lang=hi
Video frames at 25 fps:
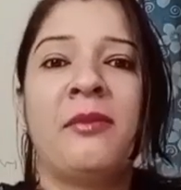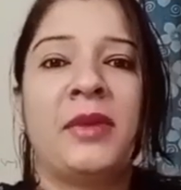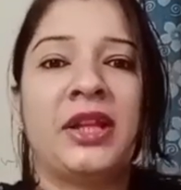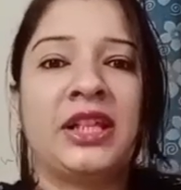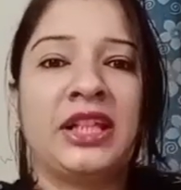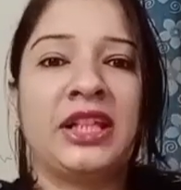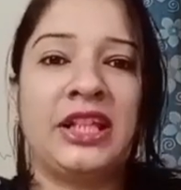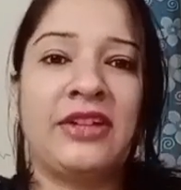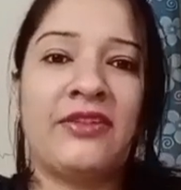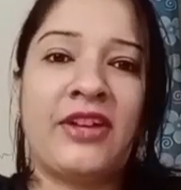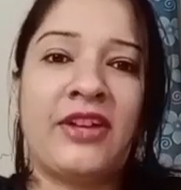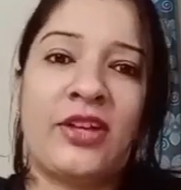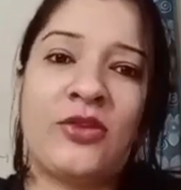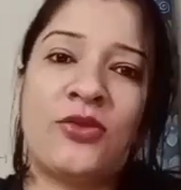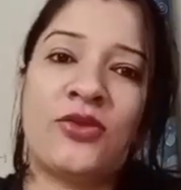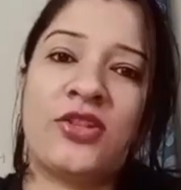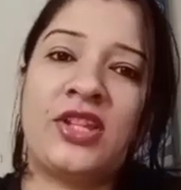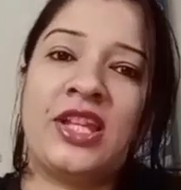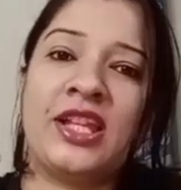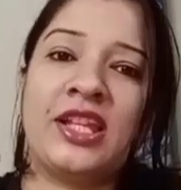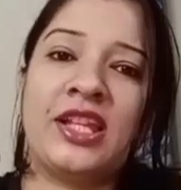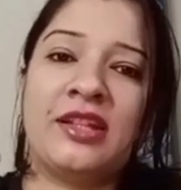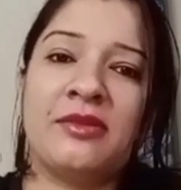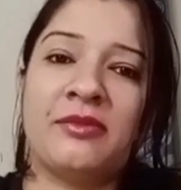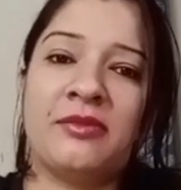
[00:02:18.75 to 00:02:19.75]
मंथली वाइज
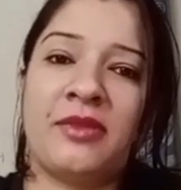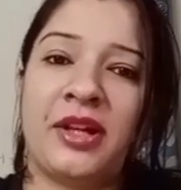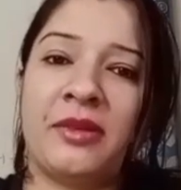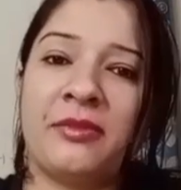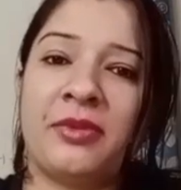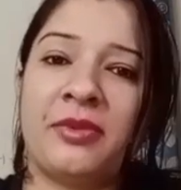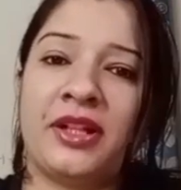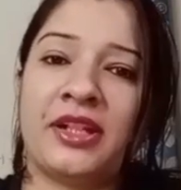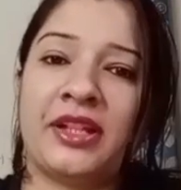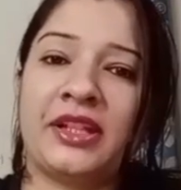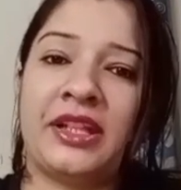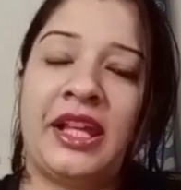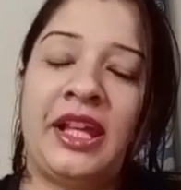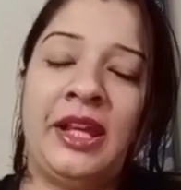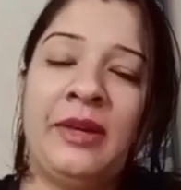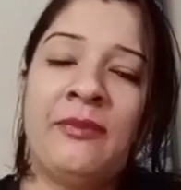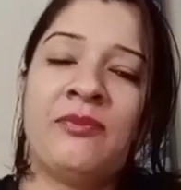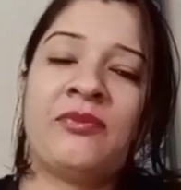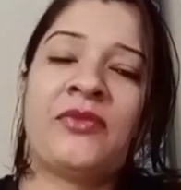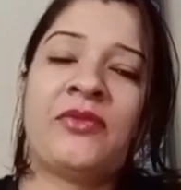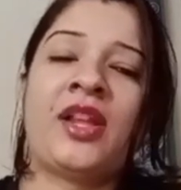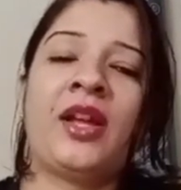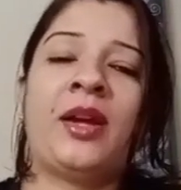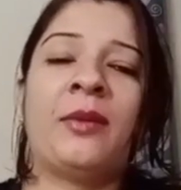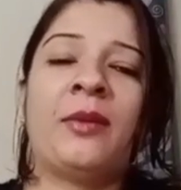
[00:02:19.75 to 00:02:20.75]
उसकी ई भर के
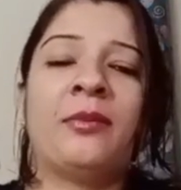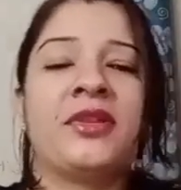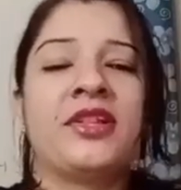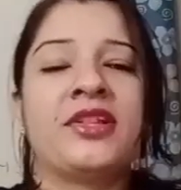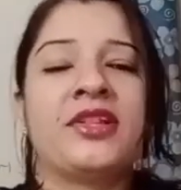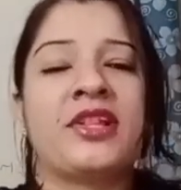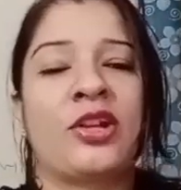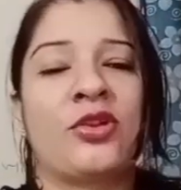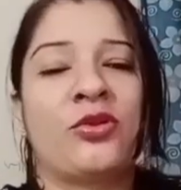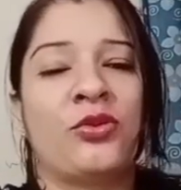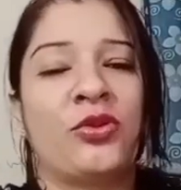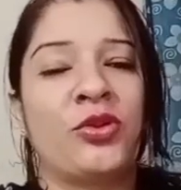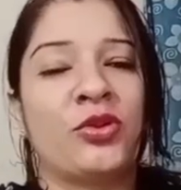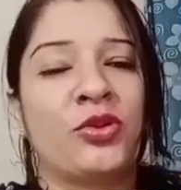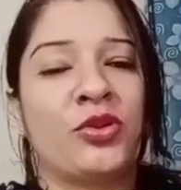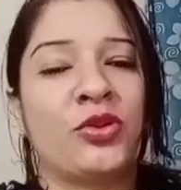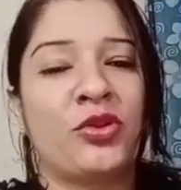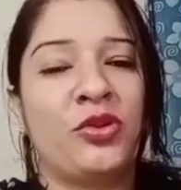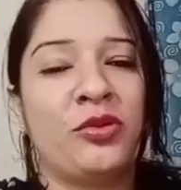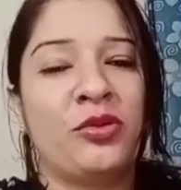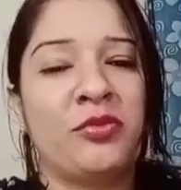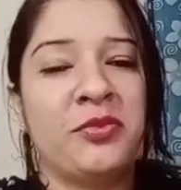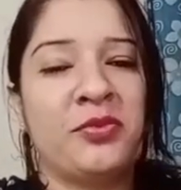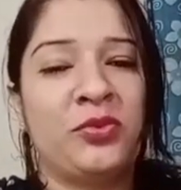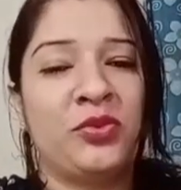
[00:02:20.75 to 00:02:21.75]
अपनी
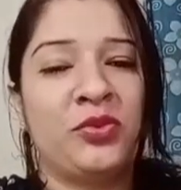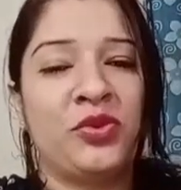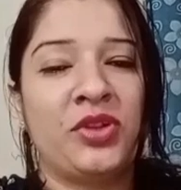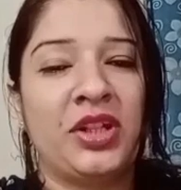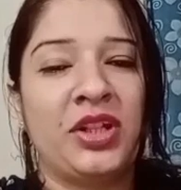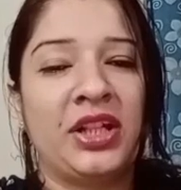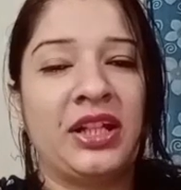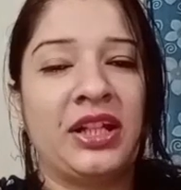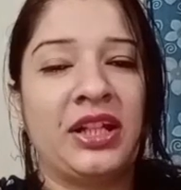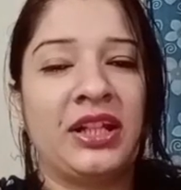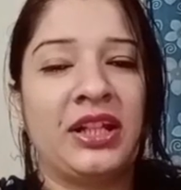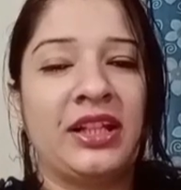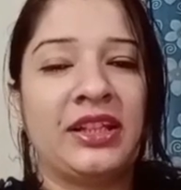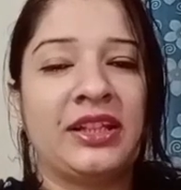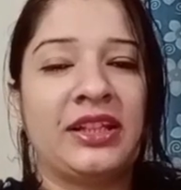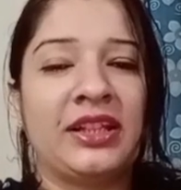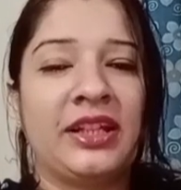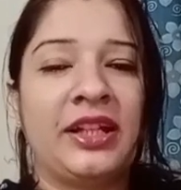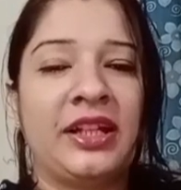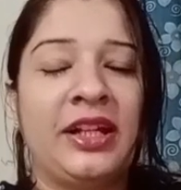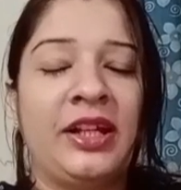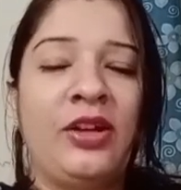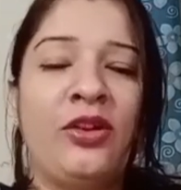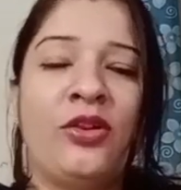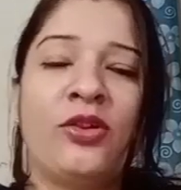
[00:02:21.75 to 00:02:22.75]
ज़रूरतों को भी पूरी कर
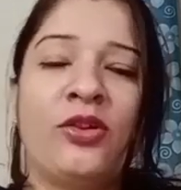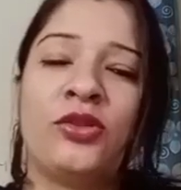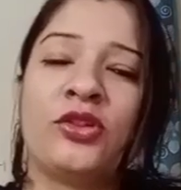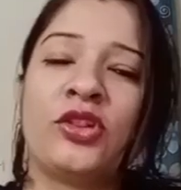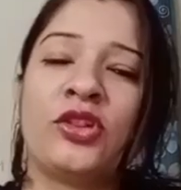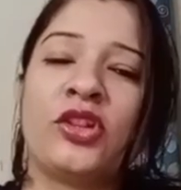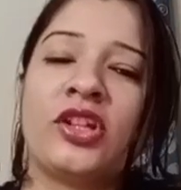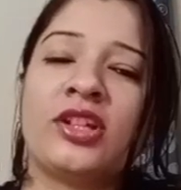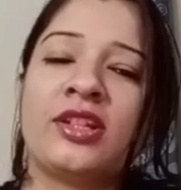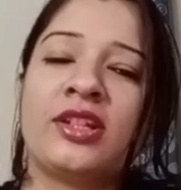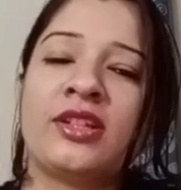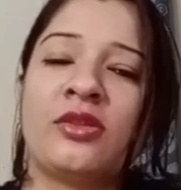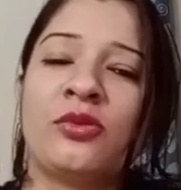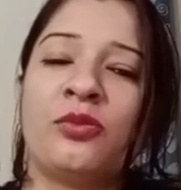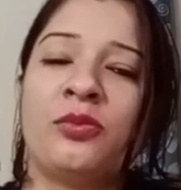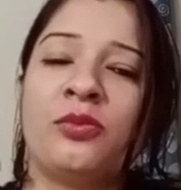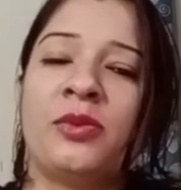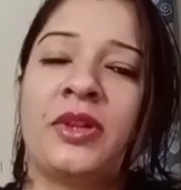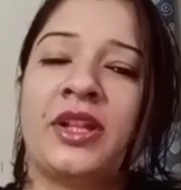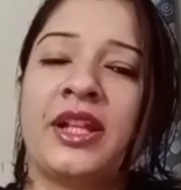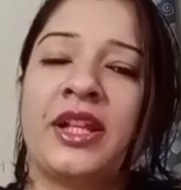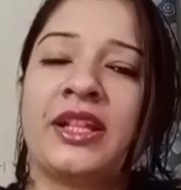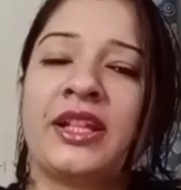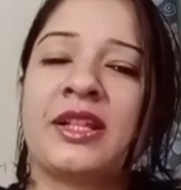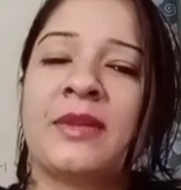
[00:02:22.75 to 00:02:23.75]
लेते हैं और उनके
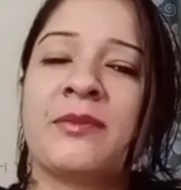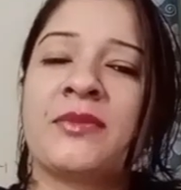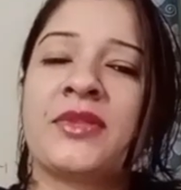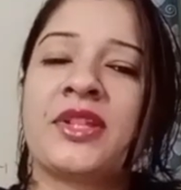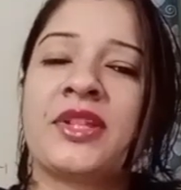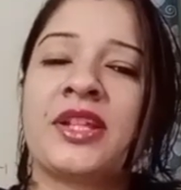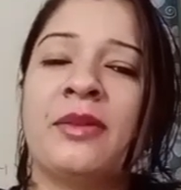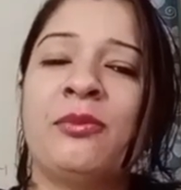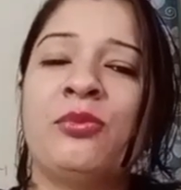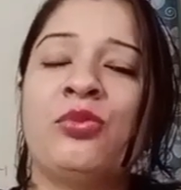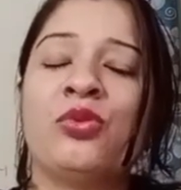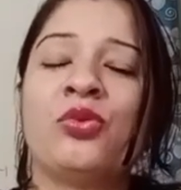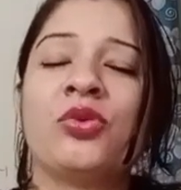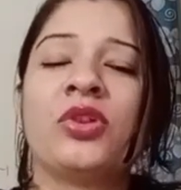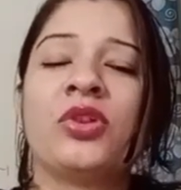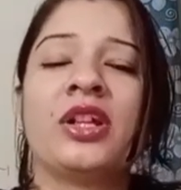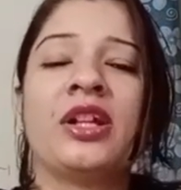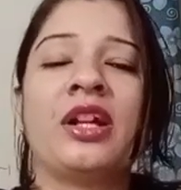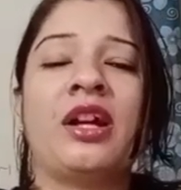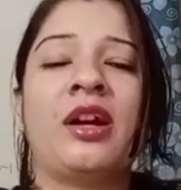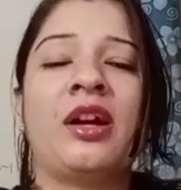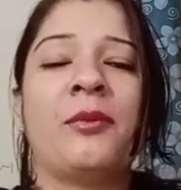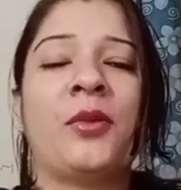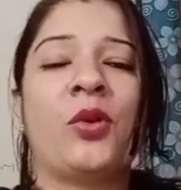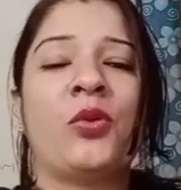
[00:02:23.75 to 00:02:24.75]
ऊपर एकदम से
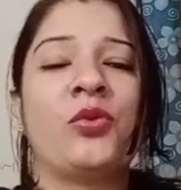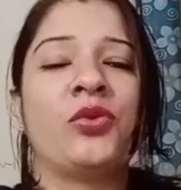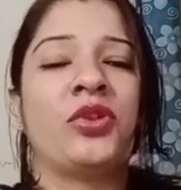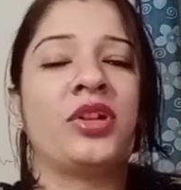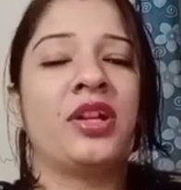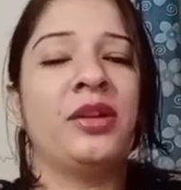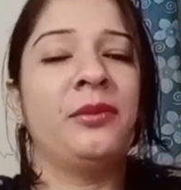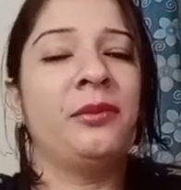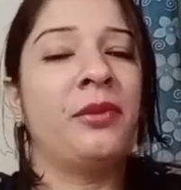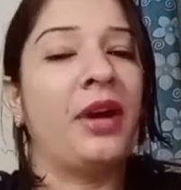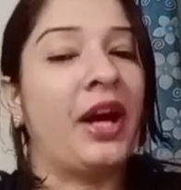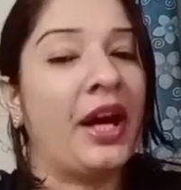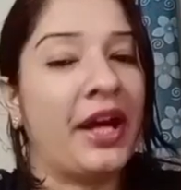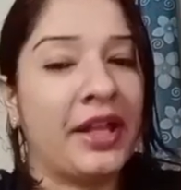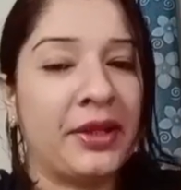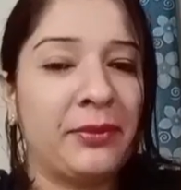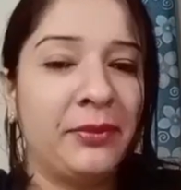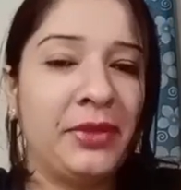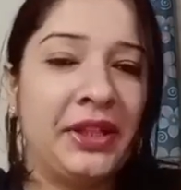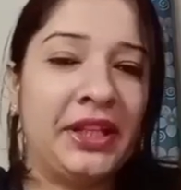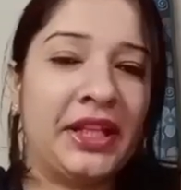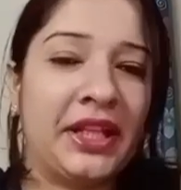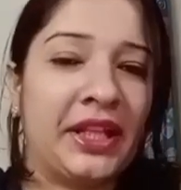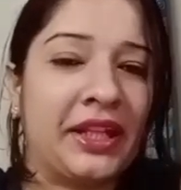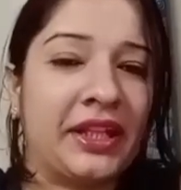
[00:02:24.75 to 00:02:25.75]
पूरे अमाउंट का भार
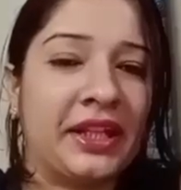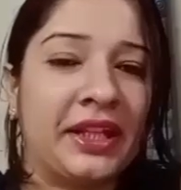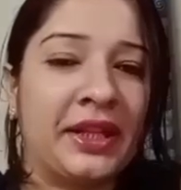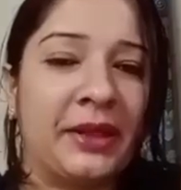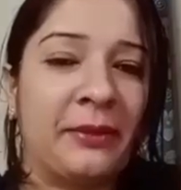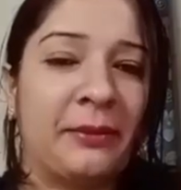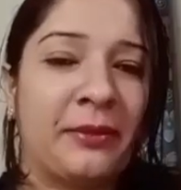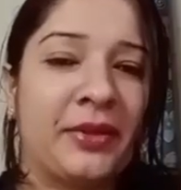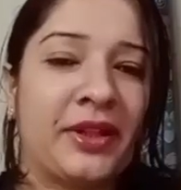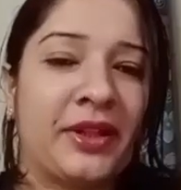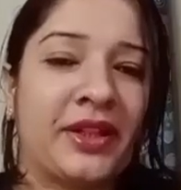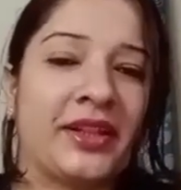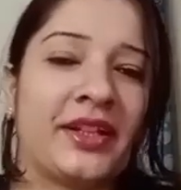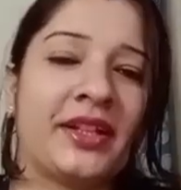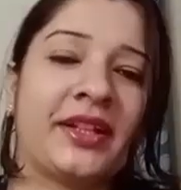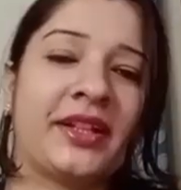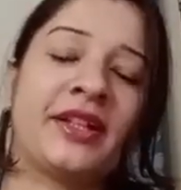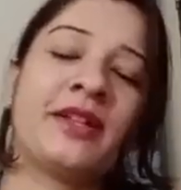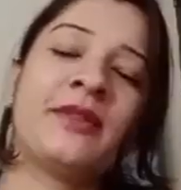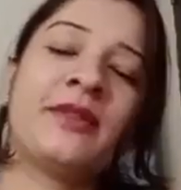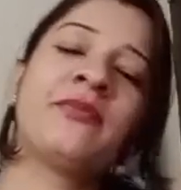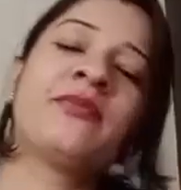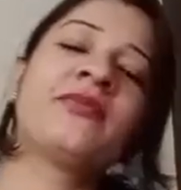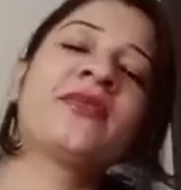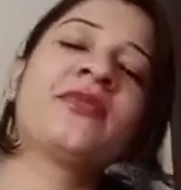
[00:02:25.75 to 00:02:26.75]
भी नहीं आ पाता
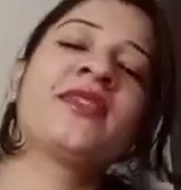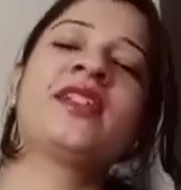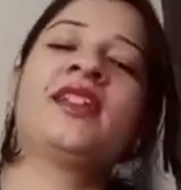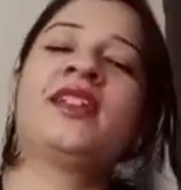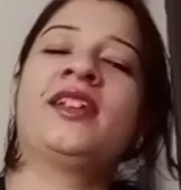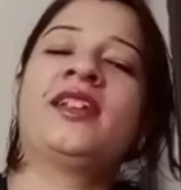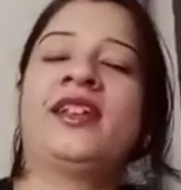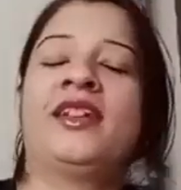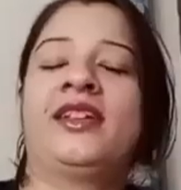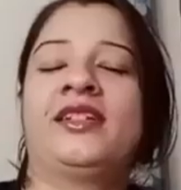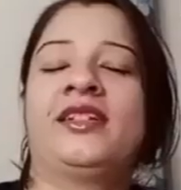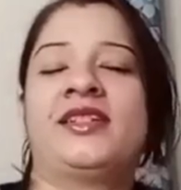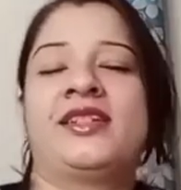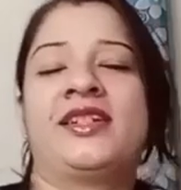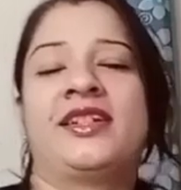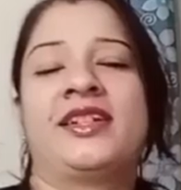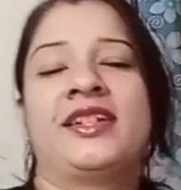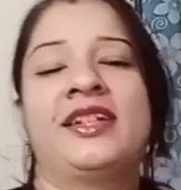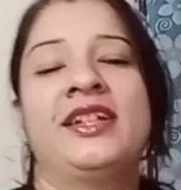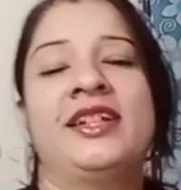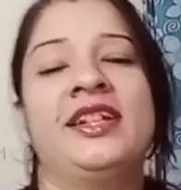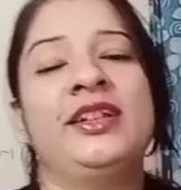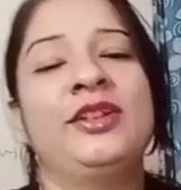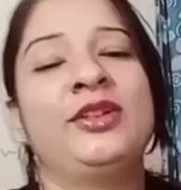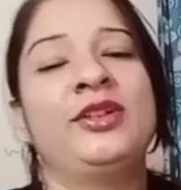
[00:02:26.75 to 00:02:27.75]
है
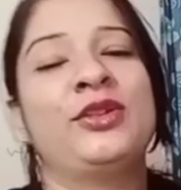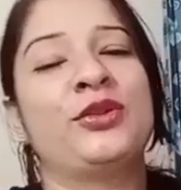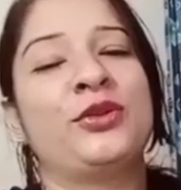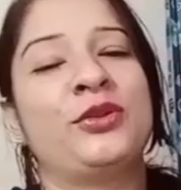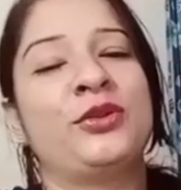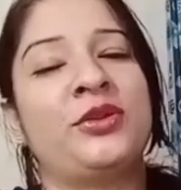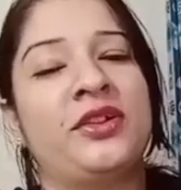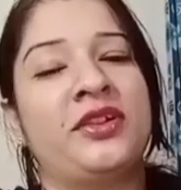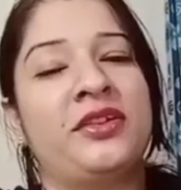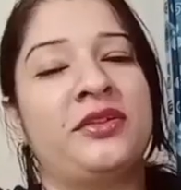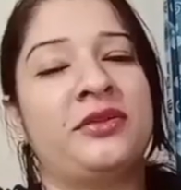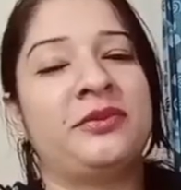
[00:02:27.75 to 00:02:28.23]
ठीक है तो